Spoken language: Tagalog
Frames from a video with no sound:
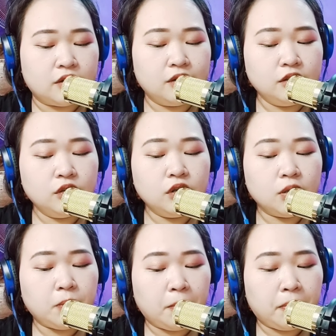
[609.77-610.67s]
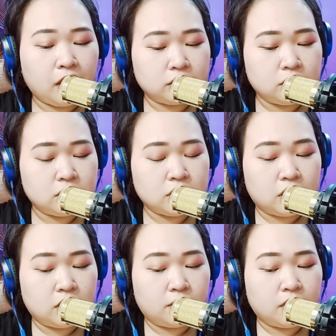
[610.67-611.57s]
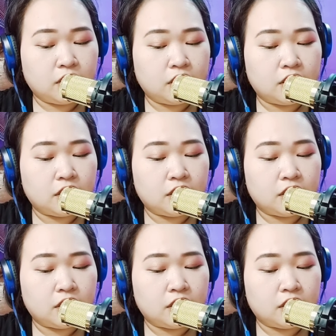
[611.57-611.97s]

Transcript: Although nagpa-practice siya ng mga